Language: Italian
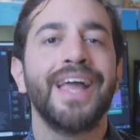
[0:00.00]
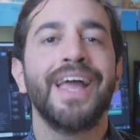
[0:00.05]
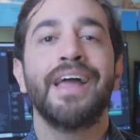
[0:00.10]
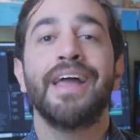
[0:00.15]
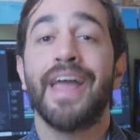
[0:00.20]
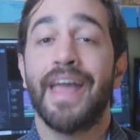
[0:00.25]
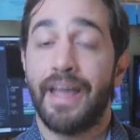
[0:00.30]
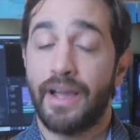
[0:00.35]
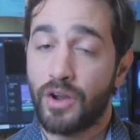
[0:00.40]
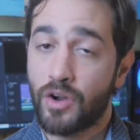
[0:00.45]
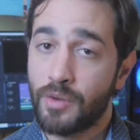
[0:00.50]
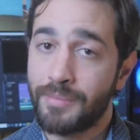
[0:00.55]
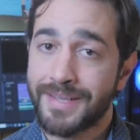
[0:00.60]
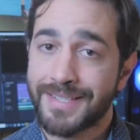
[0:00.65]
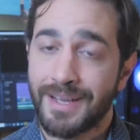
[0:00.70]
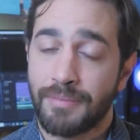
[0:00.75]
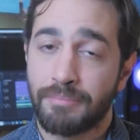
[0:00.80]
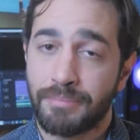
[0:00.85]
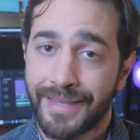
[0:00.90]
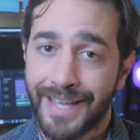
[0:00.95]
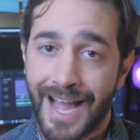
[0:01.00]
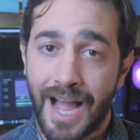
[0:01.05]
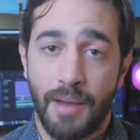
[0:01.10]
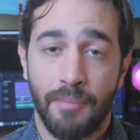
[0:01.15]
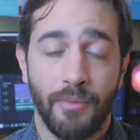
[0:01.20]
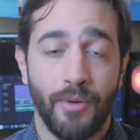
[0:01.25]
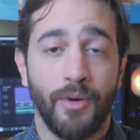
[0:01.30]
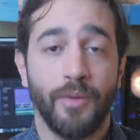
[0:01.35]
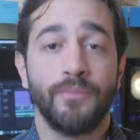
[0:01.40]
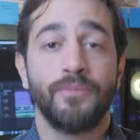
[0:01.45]
E come
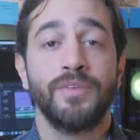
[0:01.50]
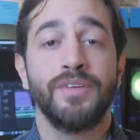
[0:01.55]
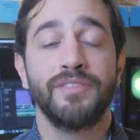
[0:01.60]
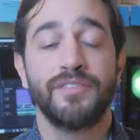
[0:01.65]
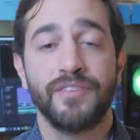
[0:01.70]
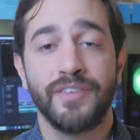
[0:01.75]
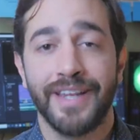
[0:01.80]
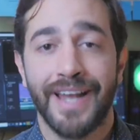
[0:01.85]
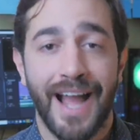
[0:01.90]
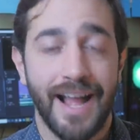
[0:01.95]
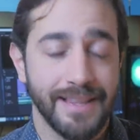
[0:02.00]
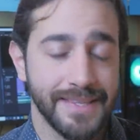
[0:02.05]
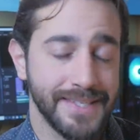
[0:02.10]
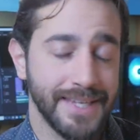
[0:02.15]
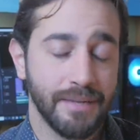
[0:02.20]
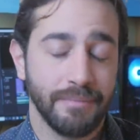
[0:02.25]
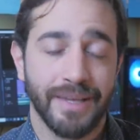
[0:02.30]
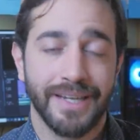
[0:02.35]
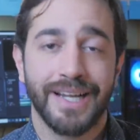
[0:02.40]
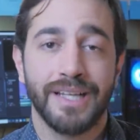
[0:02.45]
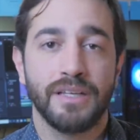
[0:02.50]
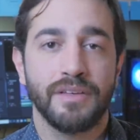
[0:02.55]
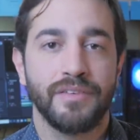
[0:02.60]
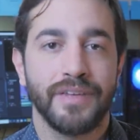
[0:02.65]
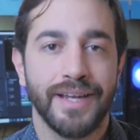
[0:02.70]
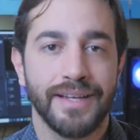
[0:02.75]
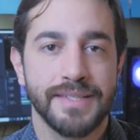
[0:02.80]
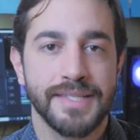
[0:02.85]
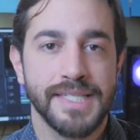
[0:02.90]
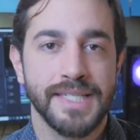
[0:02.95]
sappiamo, in finanza, nei mercati
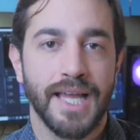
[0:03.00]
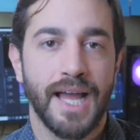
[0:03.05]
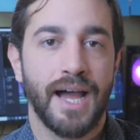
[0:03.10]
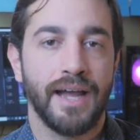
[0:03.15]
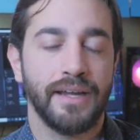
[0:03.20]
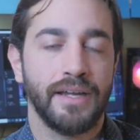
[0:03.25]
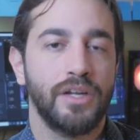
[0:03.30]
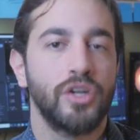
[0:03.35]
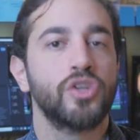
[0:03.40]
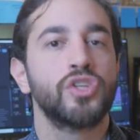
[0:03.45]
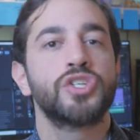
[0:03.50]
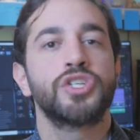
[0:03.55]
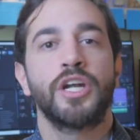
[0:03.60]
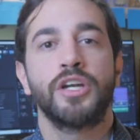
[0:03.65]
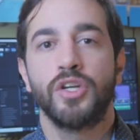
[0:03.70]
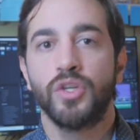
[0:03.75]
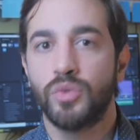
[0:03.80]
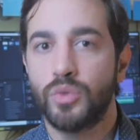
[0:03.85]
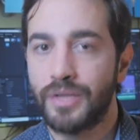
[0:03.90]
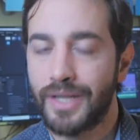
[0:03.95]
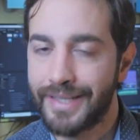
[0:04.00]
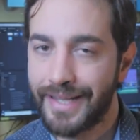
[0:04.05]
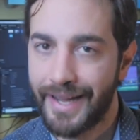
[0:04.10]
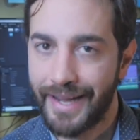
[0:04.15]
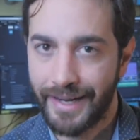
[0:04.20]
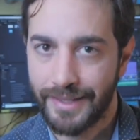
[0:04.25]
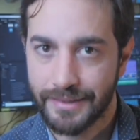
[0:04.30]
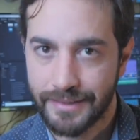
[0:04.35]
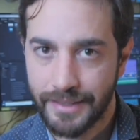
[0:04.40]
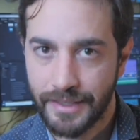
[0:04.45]
finanziari, non c'è nulla di
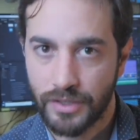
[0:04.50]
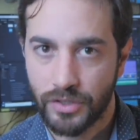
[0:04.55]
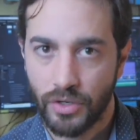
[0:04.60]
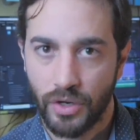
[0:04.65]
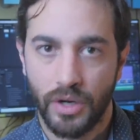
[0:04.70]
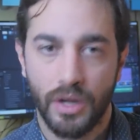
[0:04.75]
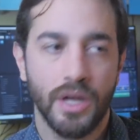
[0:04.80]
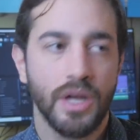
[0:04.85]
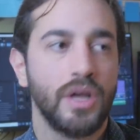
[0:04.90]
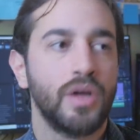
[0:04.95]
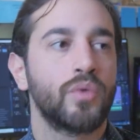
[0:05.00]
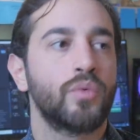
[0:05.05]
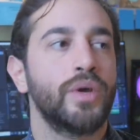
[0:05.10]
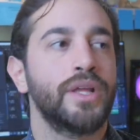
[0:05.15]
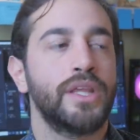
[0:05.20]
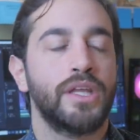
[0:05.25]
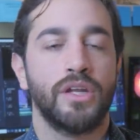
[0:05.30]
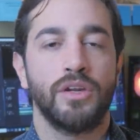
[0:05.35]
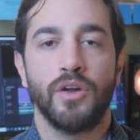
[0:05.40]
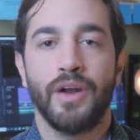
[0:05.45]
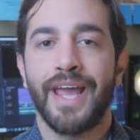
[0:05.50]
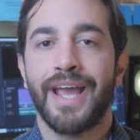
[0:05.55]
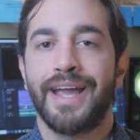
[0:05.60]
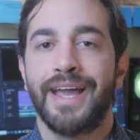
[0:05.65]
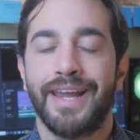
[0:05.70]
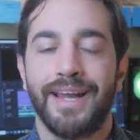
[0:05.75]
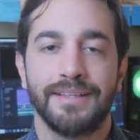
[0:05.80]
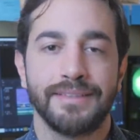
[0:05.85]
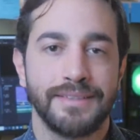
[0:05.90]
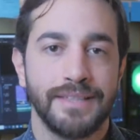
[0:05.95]
garantito, quindi non è
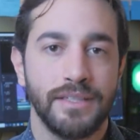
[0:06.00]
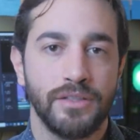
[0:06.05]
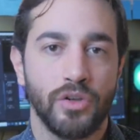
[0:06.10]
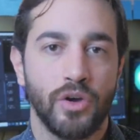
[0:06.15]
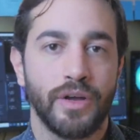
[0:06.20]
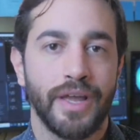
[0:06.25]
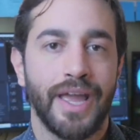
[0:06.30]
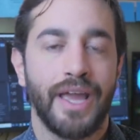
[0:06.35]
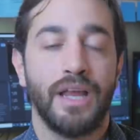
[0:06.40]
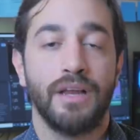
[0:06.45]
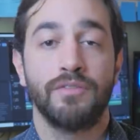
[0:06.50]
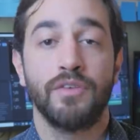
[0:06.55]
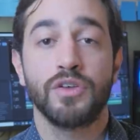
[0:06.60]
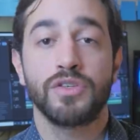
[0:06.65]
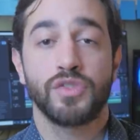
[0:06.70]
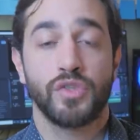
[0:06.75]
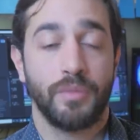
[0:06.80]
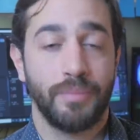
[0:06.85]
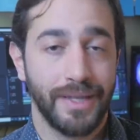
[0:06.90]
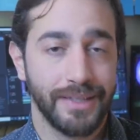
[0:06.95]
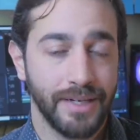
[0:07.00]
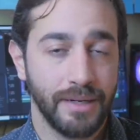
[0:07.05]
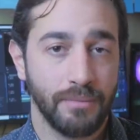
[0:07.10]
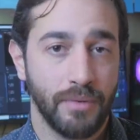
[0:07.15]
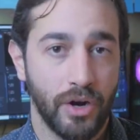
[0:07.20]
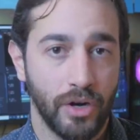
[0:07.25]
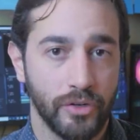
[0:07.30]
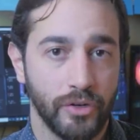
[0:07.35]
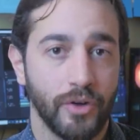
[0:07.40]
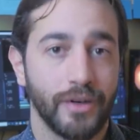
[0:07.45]
garantito che il vostro
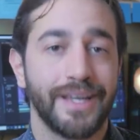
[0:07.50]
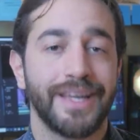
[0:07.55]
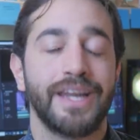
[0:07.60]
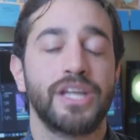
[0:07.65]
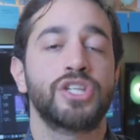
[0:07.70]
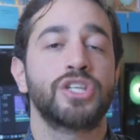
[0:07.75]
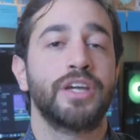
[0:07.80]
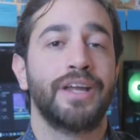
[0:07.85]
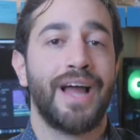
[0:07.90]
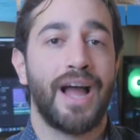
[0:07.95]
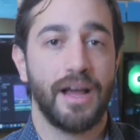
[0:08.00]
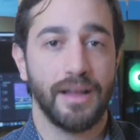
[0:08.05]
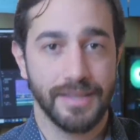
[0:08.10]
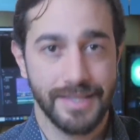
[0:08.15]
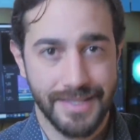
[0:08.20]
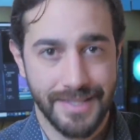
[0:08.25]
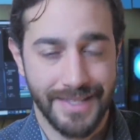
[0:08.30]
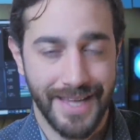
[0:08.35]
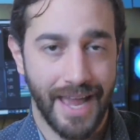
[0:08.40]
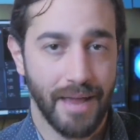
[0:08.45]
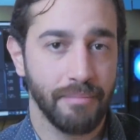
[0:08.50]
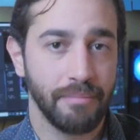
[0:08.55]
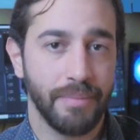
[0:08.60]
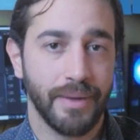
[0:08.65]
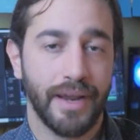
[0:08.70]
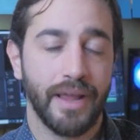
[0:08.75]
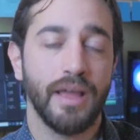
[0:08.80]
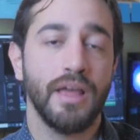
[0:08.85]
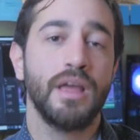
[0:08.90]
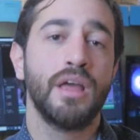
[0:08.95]
patrimonio crescerà
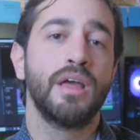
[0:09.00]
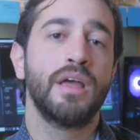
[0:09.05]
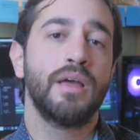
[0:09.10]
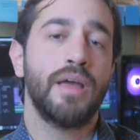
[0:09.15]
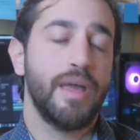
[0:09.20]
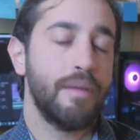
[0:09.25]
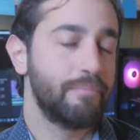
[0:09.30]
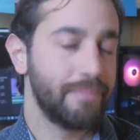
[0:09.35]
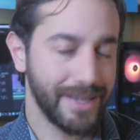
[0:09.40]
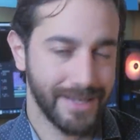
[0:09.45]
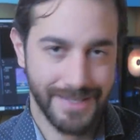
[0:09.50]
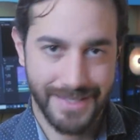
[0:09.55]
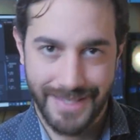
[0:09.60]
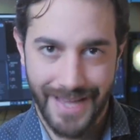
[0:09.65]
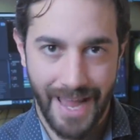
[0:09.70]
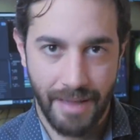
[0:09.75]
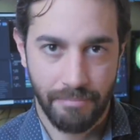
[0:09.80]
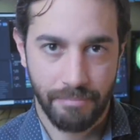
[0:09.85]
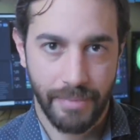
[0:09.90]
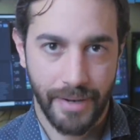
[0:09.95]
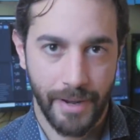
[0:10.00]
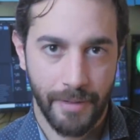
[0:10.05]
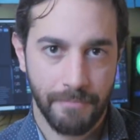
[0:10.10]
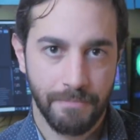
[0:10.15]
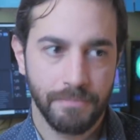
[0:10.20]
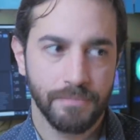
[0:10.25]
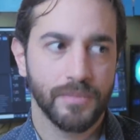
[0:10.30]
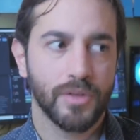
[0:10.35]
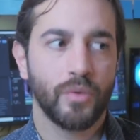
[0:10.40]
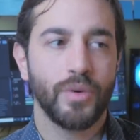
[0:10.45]
sempre e per
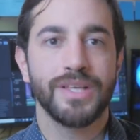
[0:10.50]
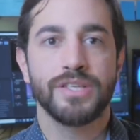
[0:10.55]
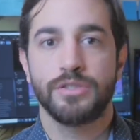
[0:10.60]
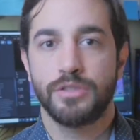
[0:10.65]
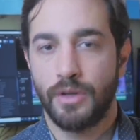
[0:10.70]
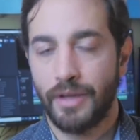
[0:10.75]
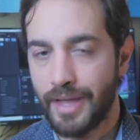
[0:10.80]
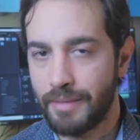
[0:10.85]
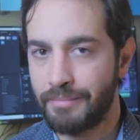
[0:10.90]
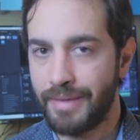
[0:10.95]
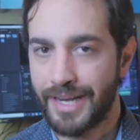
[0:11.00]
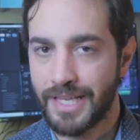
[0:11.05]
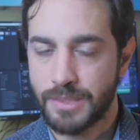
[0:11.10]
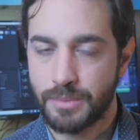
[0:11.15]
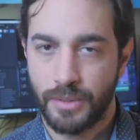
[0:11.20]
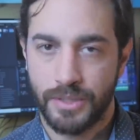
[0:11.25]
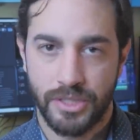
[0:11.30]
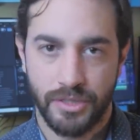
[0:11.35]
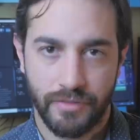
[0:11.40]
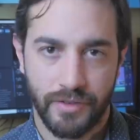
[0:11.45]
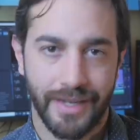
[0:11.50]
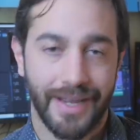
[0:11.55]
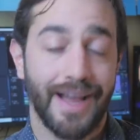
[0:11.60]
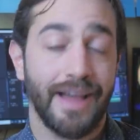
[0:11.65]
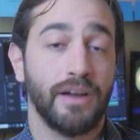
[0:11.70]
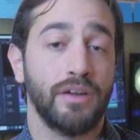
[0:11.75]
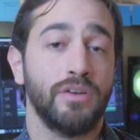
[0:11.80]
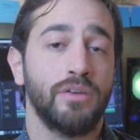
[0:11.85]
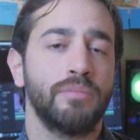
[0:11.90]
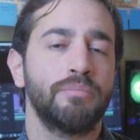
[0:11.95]
sempre. Questo è bene
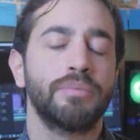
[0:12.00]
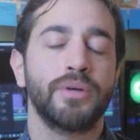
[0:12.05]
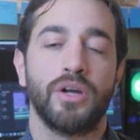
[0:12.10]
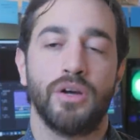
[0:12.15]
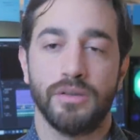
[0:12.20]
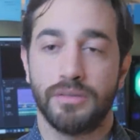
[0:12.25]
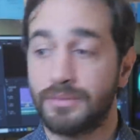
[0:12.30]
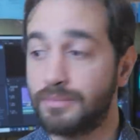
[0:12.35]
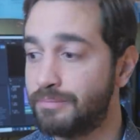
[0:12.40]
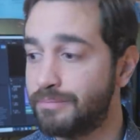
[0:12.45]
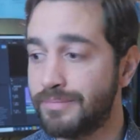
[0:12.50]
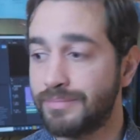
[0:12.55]
specificarlo, però